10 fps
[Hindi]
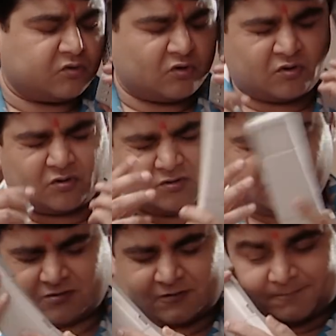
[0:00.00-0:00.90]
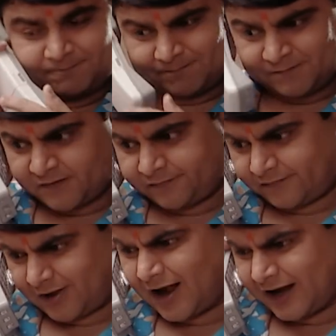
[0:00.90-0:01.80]
तो
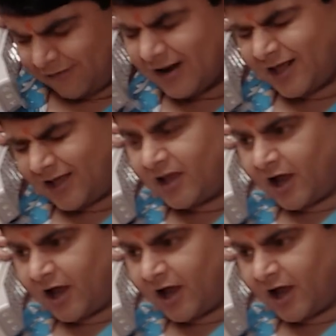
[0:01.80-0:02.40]
आने वाली है